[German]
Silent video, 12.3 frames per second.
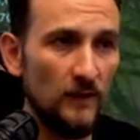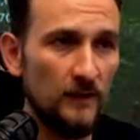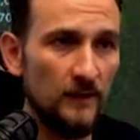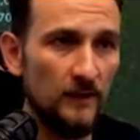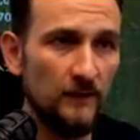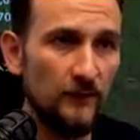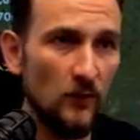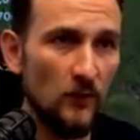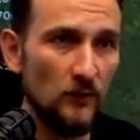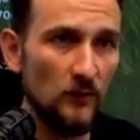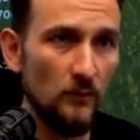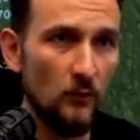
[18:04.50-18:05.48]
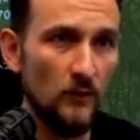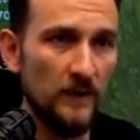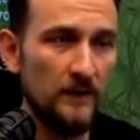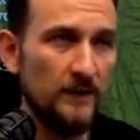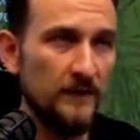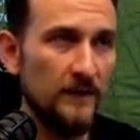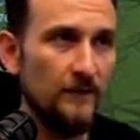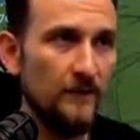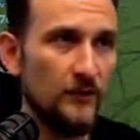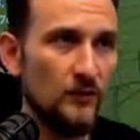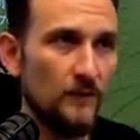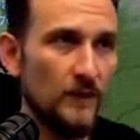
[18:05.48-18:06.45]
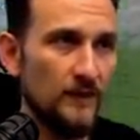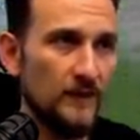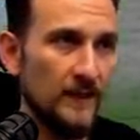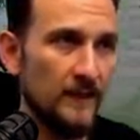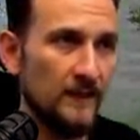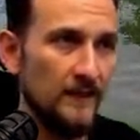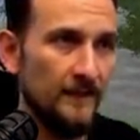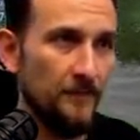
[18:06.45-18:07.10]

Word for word: äh, Wochen und Monaten der Devil schon mal gesagt.